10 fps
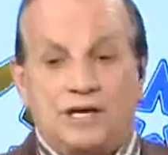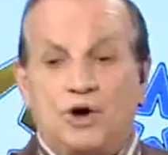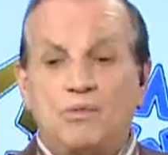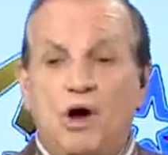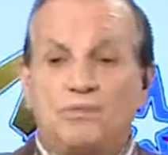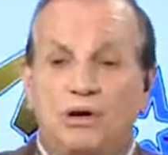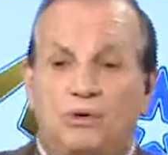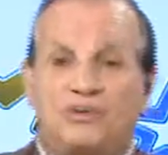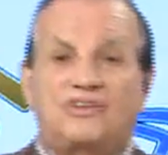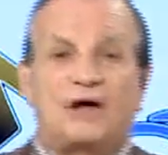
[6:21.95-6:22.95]
E o meu
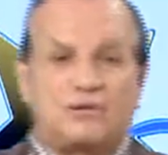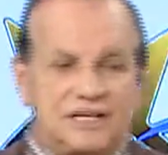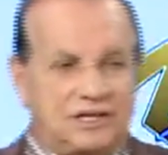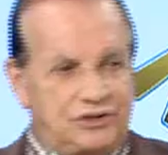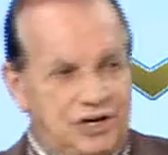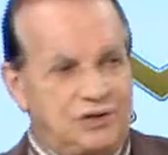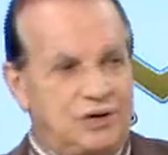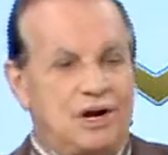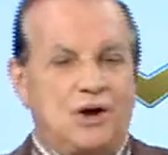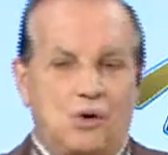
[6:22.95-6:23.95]
amigo Luiz Carlos
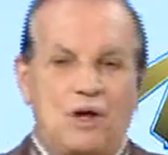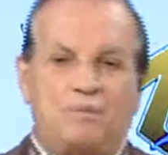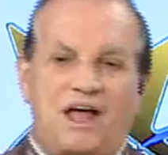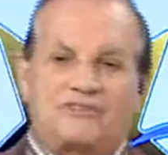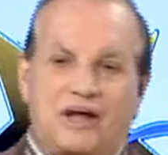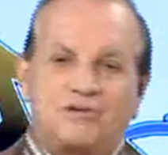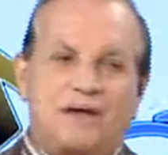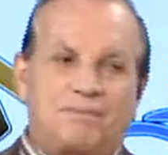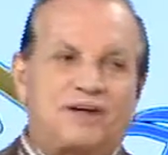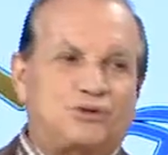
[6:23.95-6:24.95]
Cantanhede, o empresário
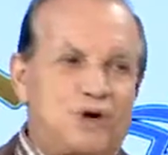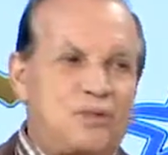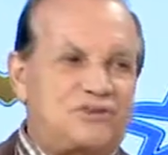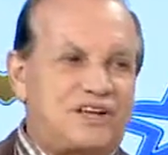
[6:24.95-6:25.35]
que implantou a nossa